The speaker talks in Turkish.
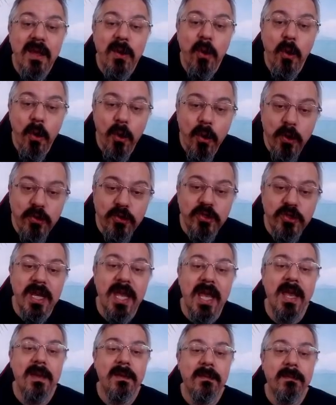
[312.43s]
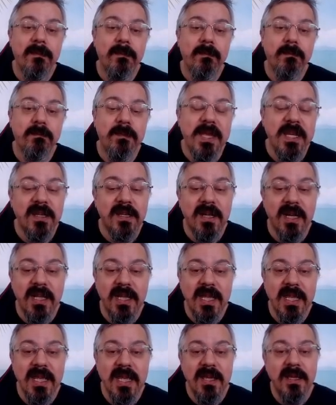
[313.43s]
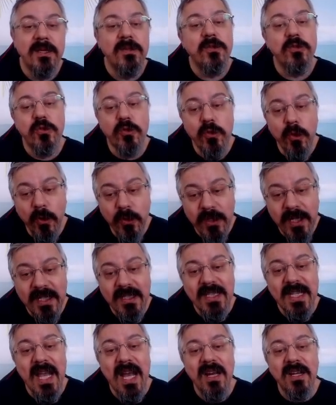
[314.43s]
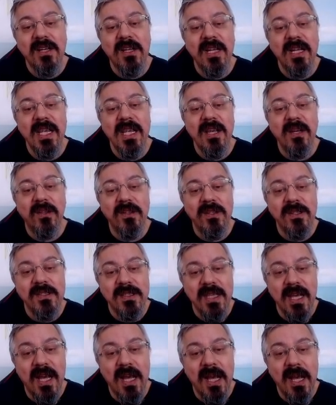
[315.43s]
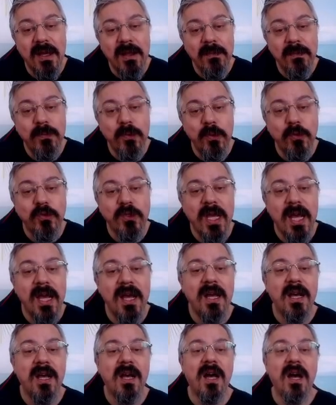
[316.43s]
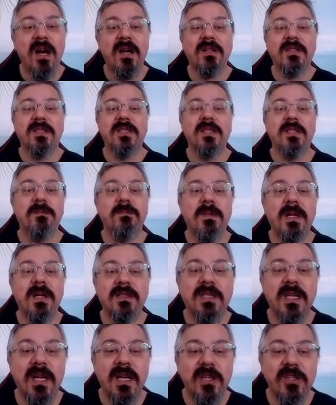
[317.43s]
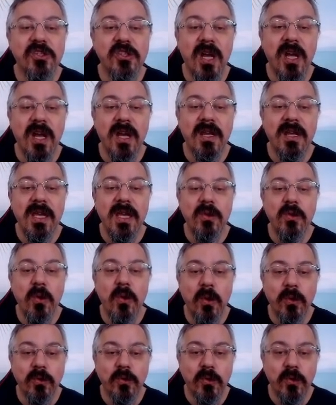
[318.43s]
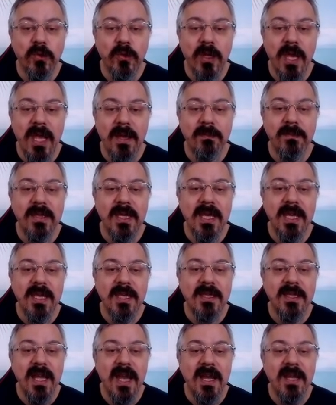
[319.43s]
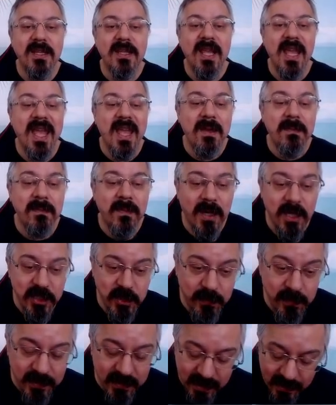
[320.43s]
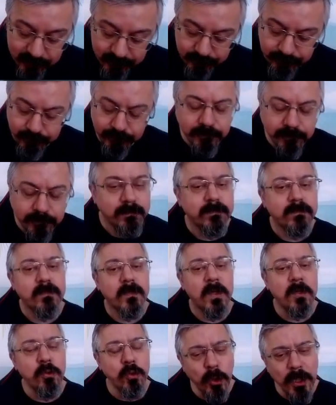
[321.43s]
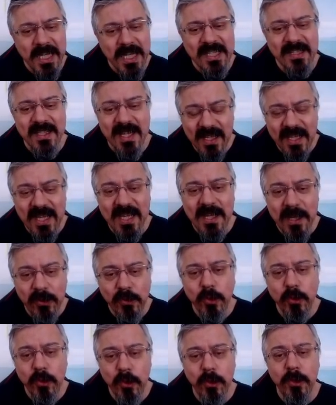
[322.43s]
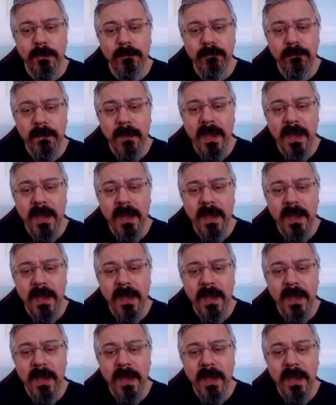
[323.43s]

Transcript: önce bir kaleyi sonra diğer kaleyi alırsa burada artık mata çare yoktur hem geyikten hem h1'den. Dolayısıyla geriye dönüyorum.